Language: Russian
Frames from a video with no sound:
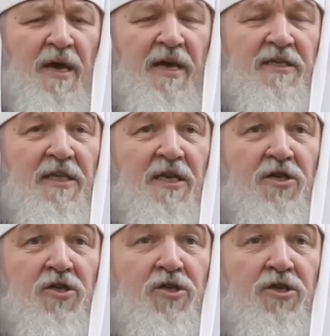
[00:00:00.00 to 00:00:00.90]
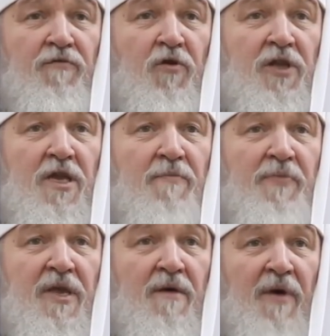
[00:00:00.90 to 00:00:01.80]
Если даже чего-то не
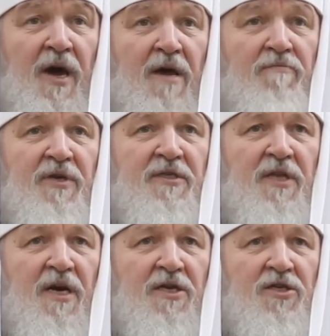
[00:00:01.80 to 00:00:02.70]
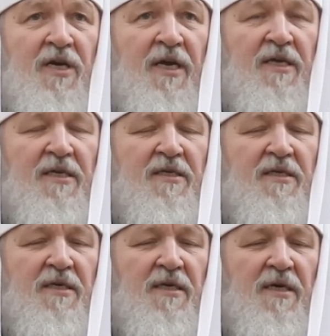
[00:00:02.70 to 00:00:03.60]
понимаем, не страшно,
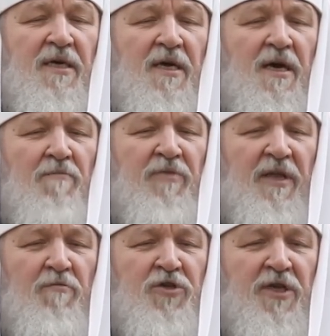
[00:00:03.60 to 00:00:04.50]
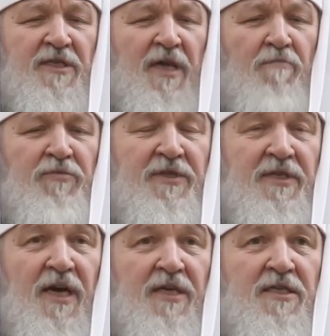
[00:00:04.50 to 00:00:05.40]
потому что сам
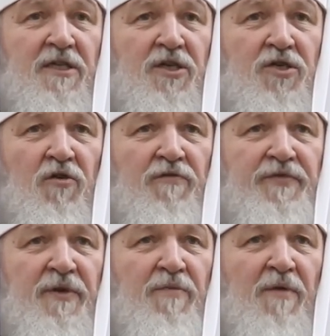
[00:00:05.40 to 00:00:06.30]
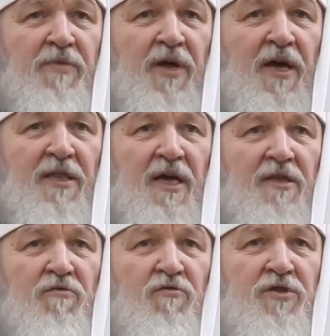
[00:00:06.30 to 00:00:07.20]
текст несет в себе
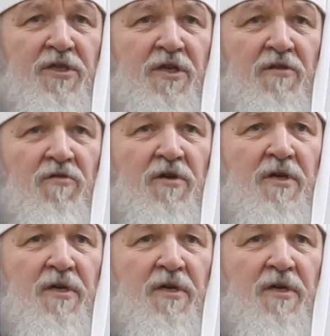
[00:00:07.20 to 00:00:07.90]
благодатную силу.